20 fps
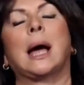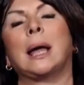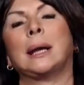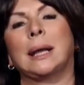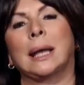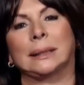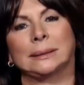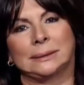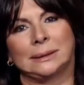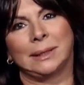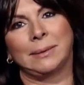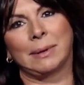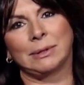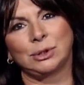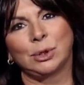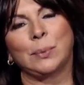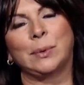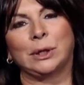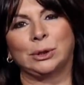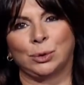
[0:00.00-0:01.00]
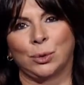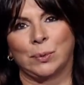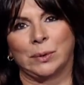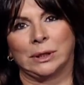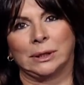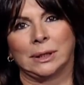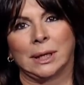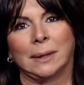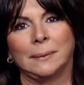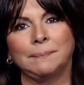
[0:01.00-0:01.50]
la activa sobre tu
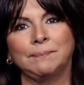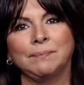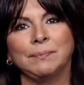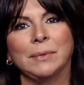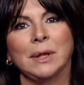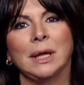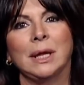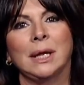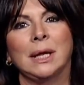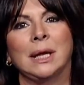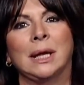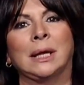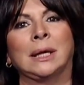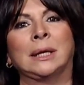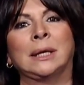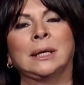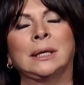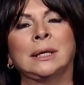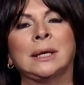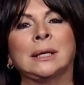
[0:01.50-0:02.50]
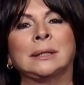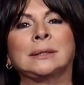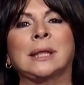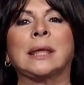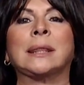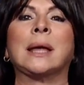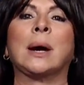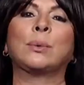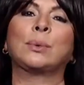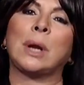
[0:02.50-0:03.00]
vida y
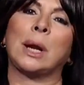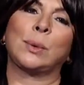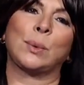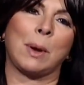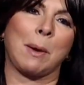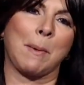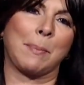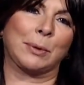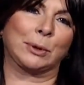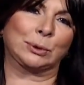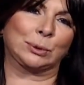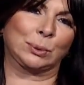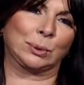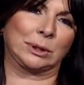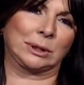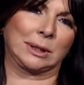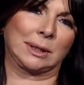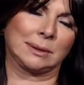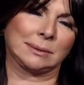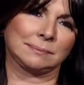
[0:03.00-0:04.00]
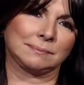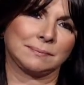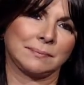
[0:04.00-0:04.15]
te da una nueva oportunidad.